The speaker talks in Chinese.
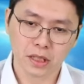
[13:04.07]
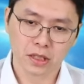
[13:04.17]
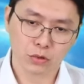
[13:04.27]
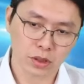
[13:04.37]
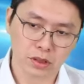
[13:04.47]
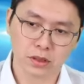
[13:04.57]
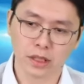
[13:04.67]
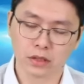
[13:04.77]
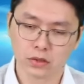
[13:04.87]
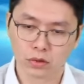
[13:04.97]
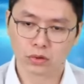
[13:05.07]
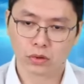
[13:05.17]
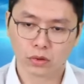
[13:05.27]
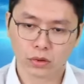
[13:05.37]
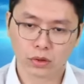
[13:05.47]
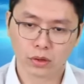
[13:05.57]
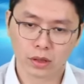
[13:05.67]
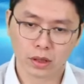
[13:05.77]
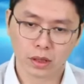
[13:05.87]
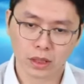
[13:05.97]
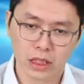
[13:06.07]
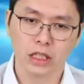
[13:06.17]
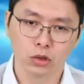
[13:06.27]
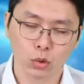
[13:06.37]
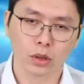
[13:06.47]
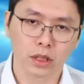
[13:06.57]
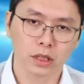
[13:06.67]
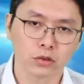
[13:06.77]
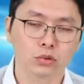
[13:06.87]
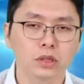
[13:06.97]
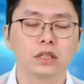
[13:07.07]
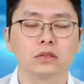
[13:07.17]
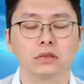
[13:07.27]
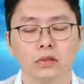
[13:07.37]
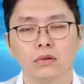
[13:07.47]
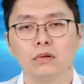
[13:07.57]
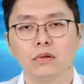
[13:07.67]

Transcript: 一个月之内就有。一亿多个人注册使用，